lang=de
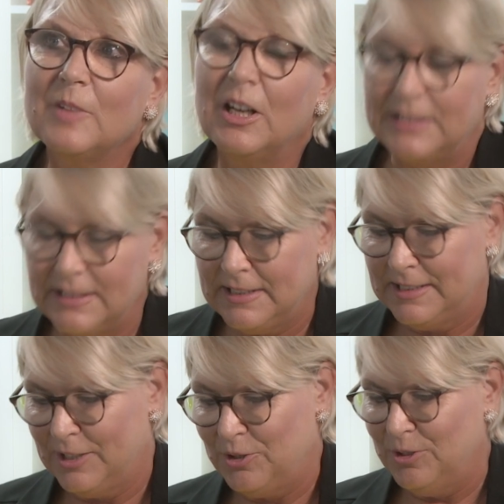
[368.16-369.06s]
Ach, das ist
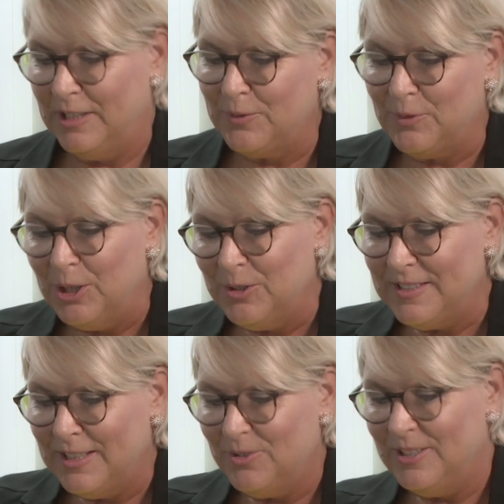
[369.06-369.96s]
sehr schön. Das freut
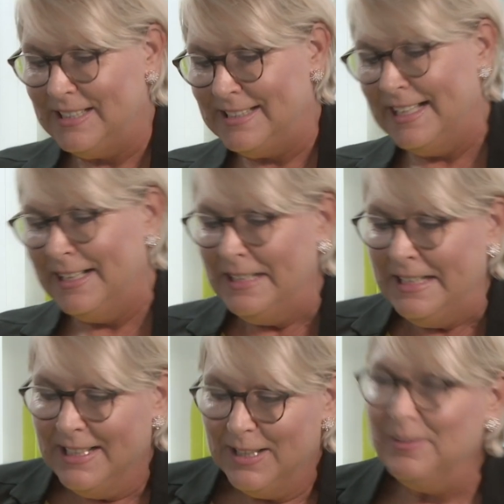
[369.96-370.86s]
uns natürlich sehr,
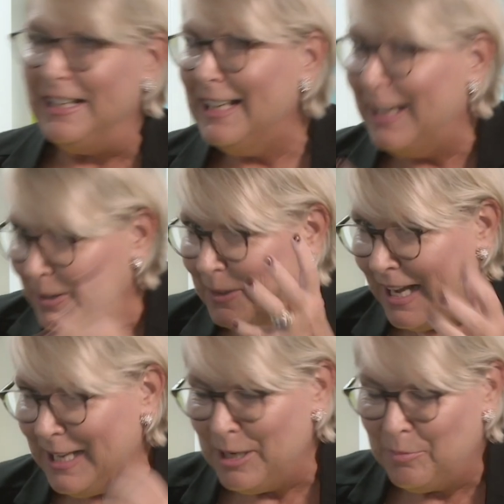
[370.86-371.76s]
wenn da
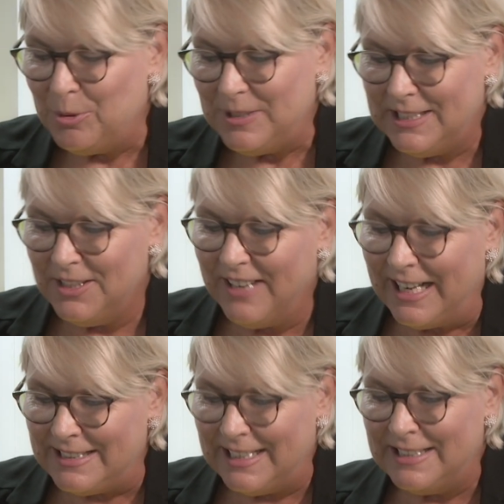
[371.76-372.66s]
einige positive
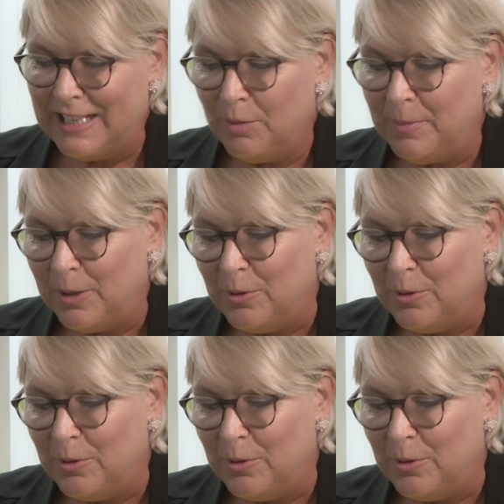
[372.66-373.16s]
Akzente auch bei